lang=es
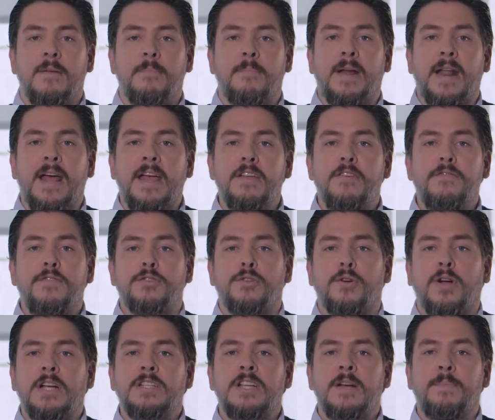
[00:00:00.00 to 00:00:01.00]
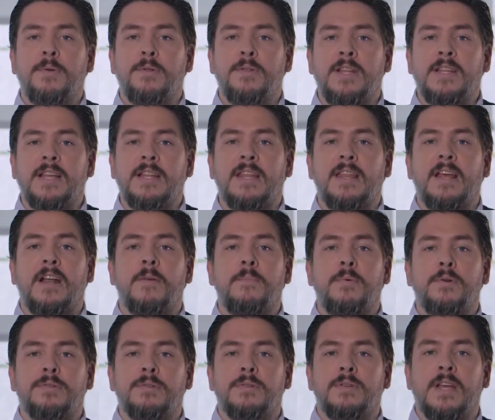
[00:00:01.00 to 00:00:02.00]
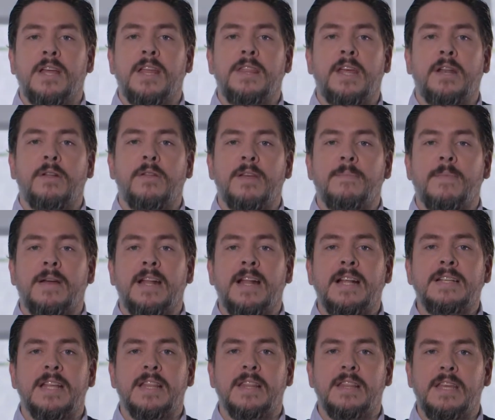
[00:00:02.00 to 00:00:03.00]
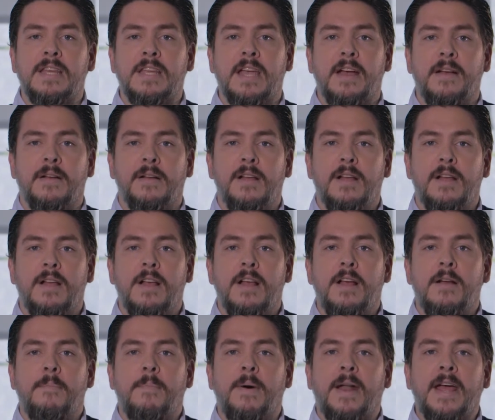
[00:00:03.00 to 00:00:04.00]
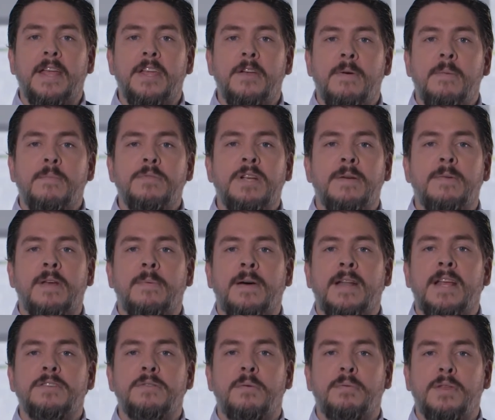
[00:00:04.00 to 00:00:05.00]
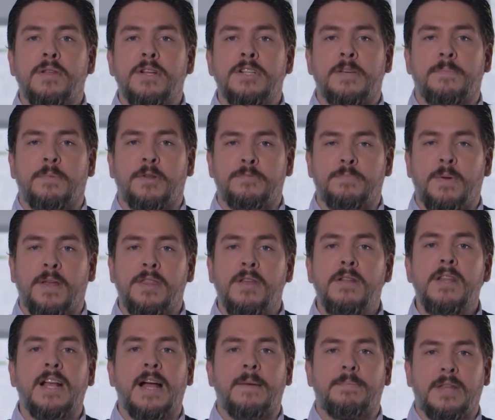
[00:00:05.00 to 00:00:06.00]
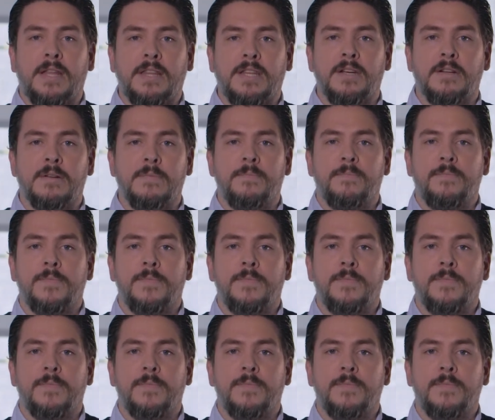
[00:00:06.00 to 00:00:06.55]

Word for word: Para ello, Fotocasa Prodata te da la oportunidad de hacerlo de manera sencilla. Para ello vamos a ver varias opciones de prospección y captación,